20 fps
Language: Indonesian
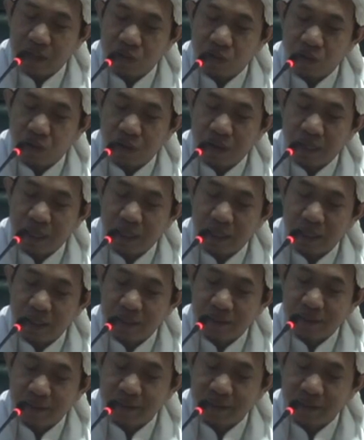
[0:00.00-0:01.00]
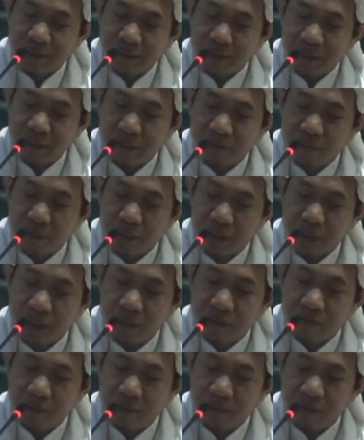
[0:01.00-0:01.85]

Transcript: soleh, ya mak eh,